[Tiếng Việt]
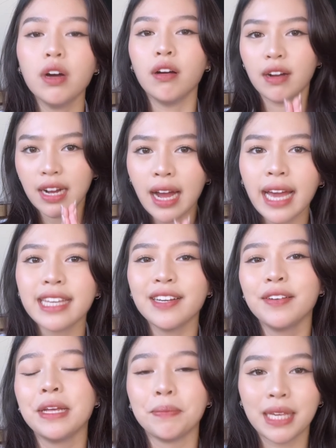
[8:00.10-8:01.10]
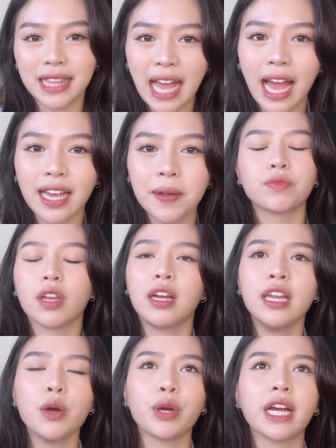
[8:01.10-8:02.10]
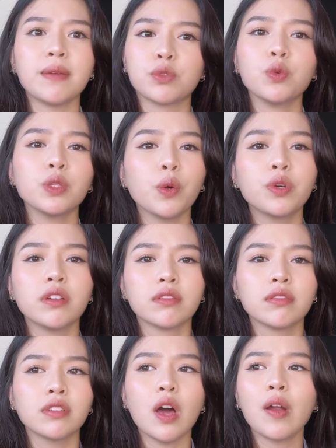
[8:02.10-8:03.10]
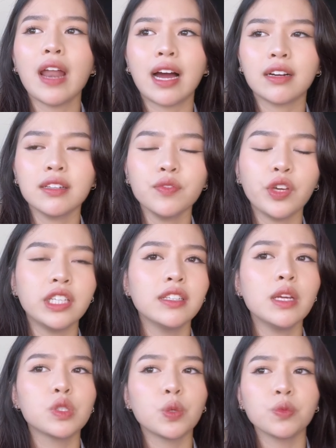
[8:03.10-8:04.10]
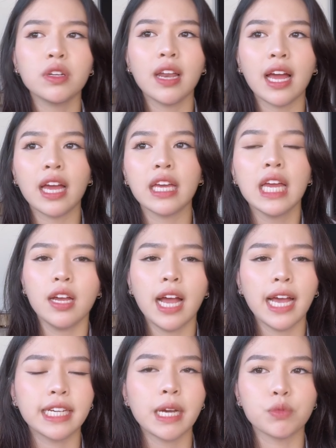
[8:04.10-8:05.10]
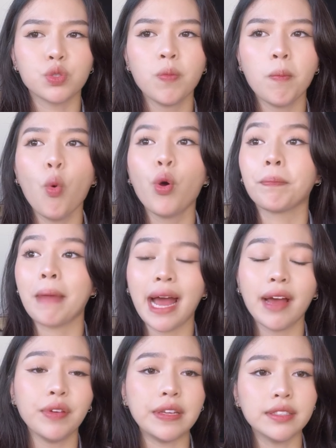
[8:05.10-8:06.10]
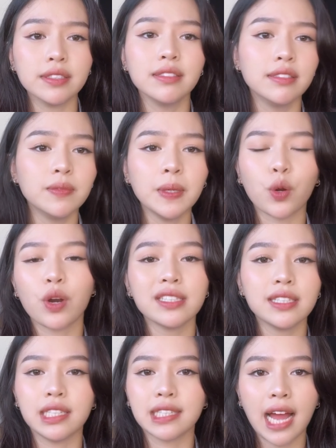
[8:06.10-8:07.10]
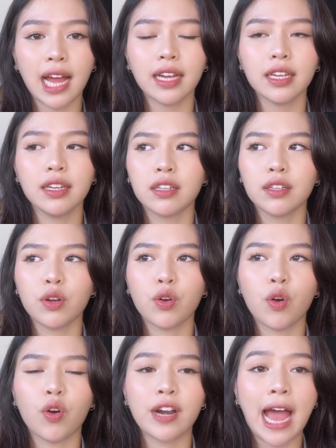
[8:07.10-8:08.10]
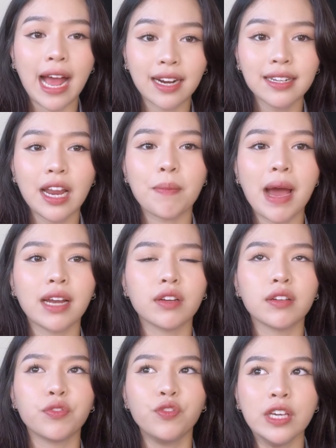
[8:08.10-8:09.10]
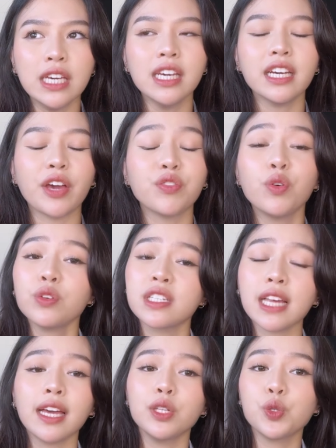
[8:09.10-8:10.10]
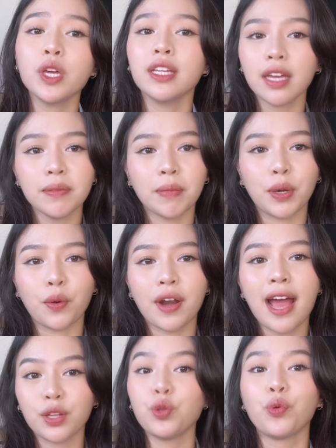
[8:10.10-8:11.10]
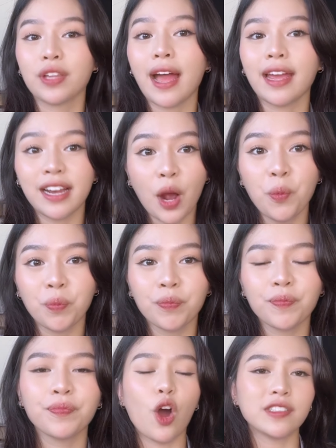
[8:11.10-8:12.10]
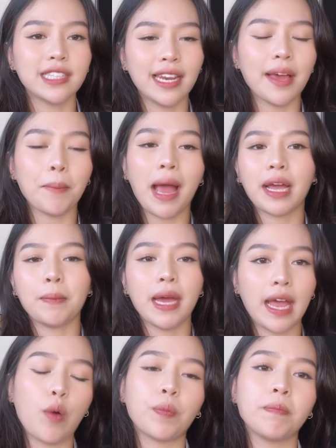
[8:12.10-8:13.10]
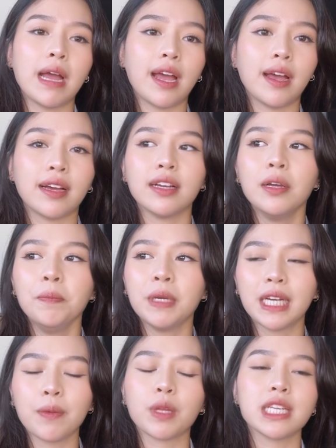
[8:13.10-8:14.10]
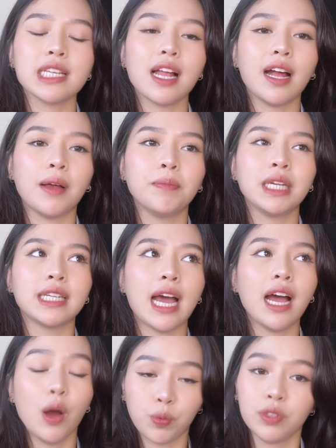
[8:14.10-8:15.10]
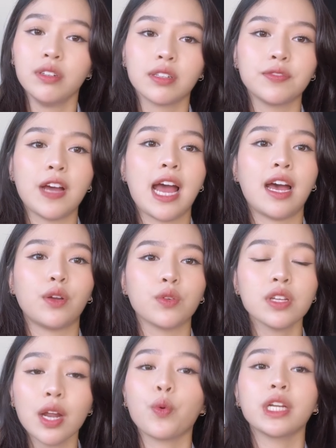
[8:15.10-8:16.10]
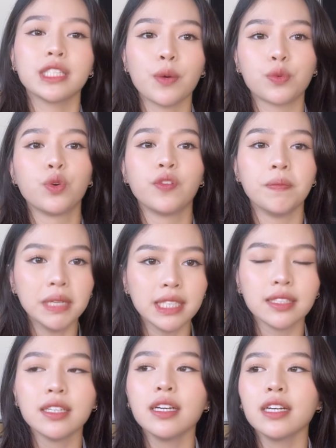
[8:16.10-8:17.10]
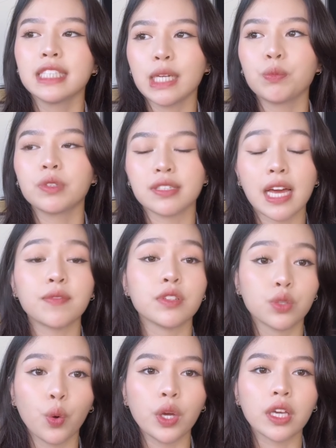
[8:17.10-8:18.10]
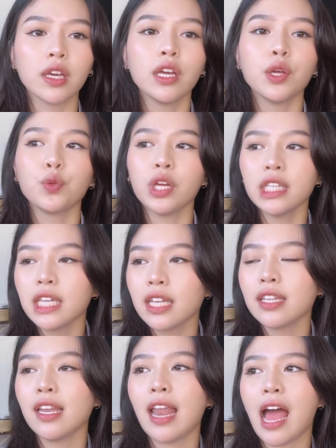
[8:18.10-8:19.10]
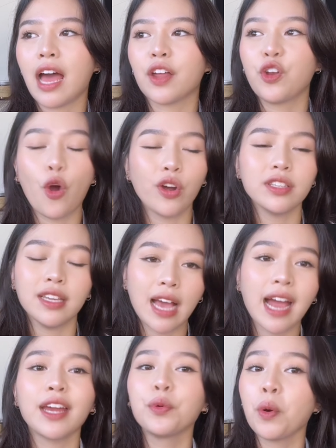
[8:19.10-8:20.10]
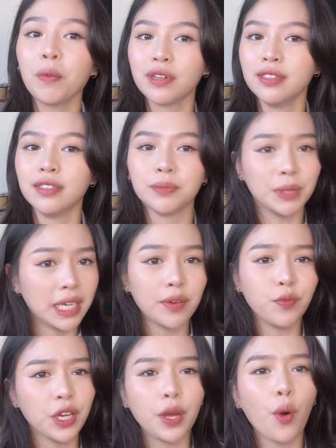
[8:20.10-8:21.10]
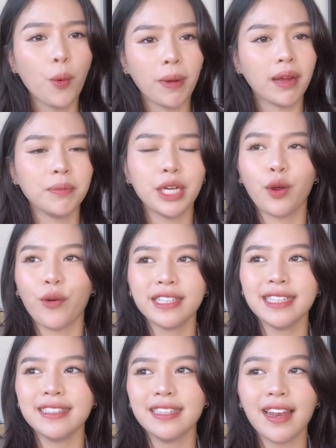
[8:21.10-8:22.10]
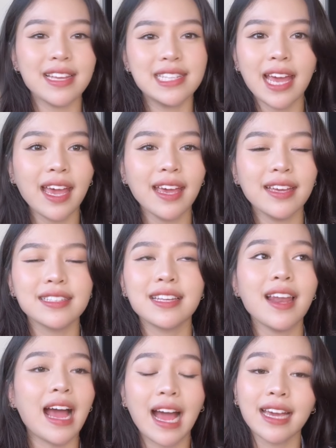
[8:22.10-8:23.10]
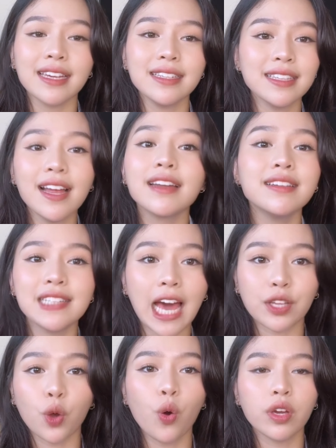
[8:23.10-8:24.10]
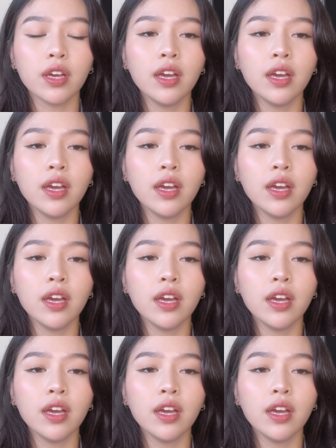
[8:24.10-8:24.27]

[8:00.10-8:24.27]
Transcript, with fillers: ở ngay thời điểm hiện tại liệu cái cảm xúc tiêu cực lo lắng về những điều trong tương lai hay cảm xúc buồn bã vì những thứ mà nó đã xảy ra ấy nó có đáng để bạn phí cái phút giây duy nhất mà nó đang tồn tại hay không đó chính là ba cái bài học mà mình cảm thấy là mình đã học được và nó rất là quan trọng đối với mình trong thời gian vừa rồi tuy nhiên là nói thì hay đúng không mọi người mình lên video mà mình nói thì rất là dễ rất là hay rất là đơn giản thôi